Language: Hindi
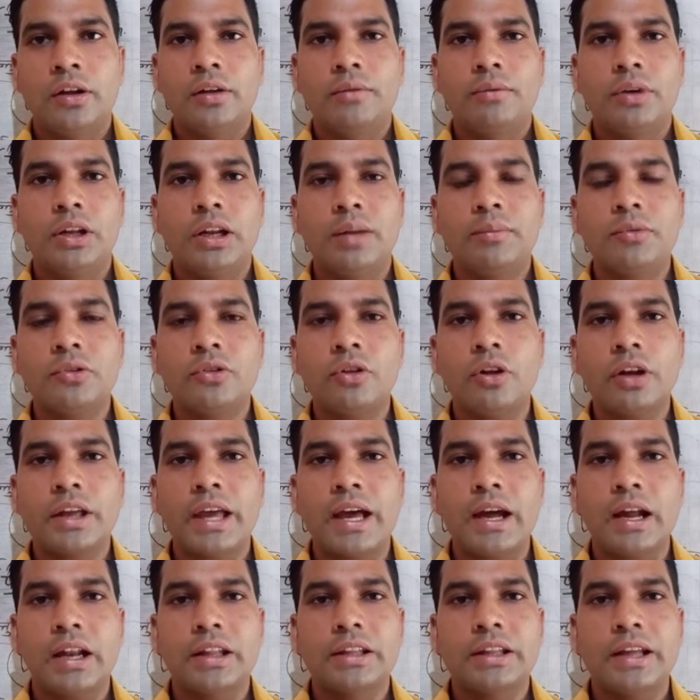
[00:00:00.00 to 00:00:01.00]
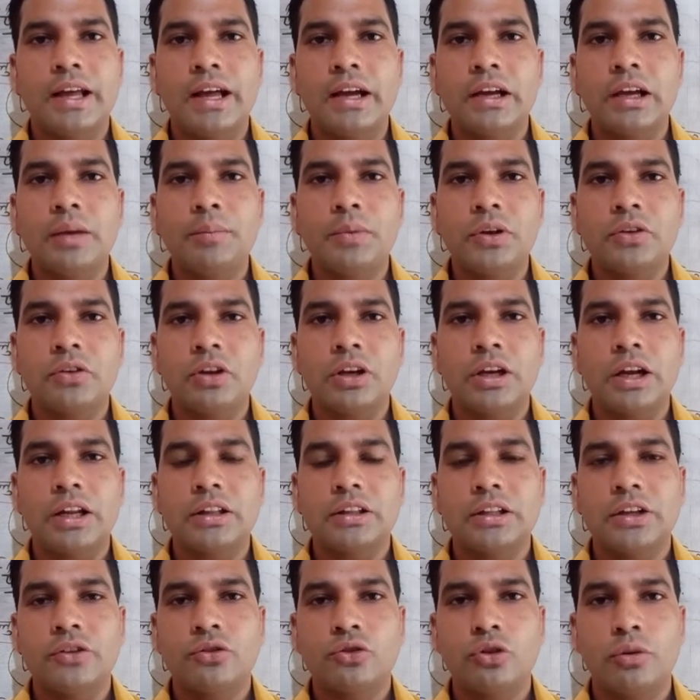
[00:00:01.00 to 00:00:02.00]
फिर हम इसको क्या करते हैं आगे पीछे
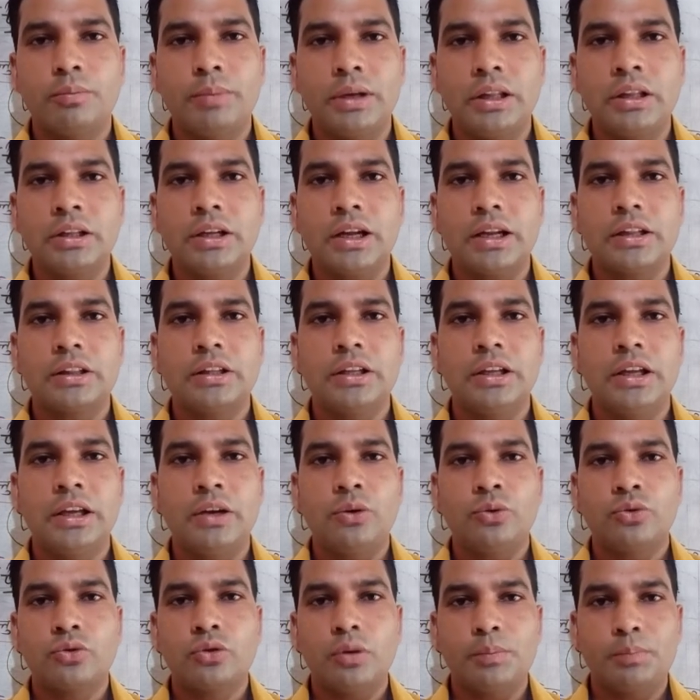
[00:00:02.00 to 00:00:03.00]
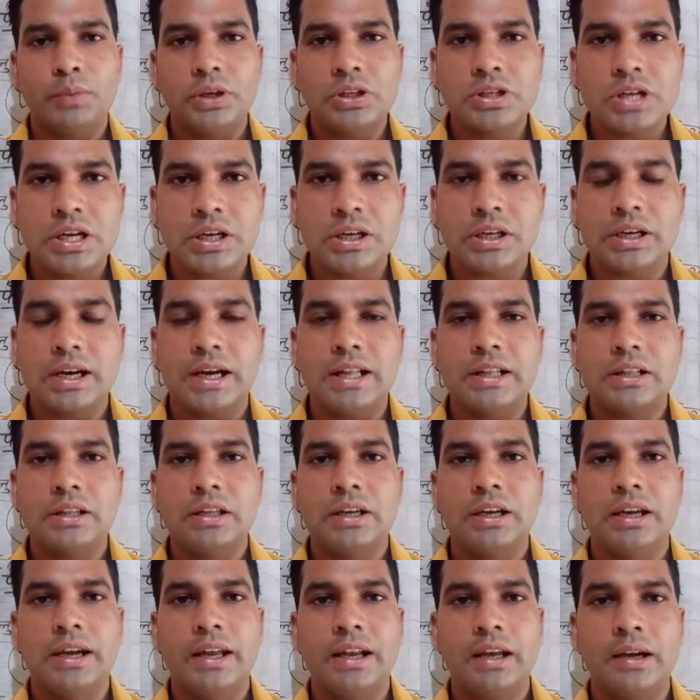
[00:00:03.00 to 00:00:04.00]
करते हैं उसको बंद करते हैं उसको पीछे निकालते
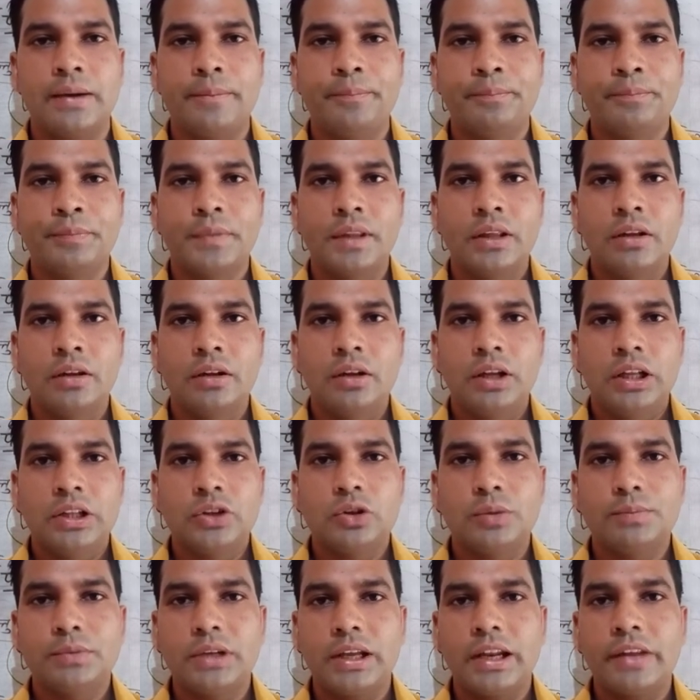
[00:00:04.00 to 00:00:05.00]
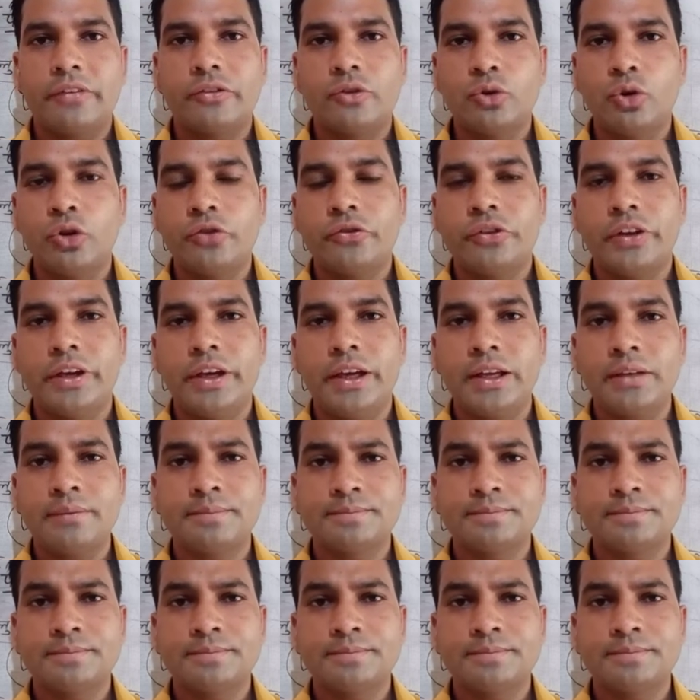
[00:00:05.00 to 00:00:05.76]
हैं है ना तो अब जरा सोचिए